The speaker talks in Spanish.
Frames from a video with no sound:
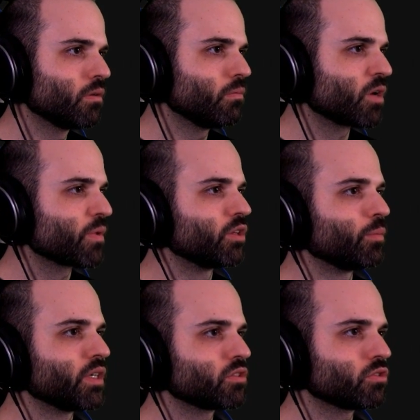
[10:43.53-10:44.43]
Voy a ir pillando
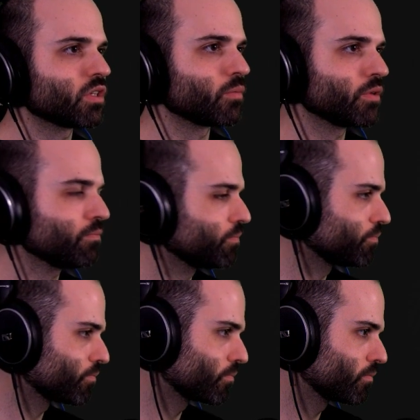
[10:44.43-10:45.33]
pastos también.
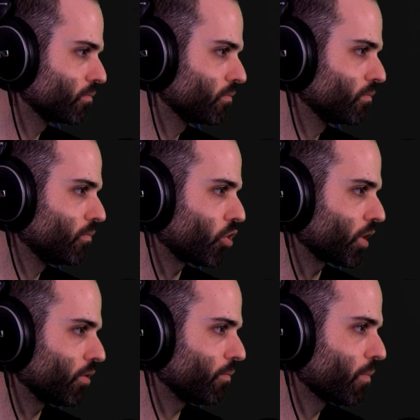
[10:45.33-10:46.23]
¿Por qué no?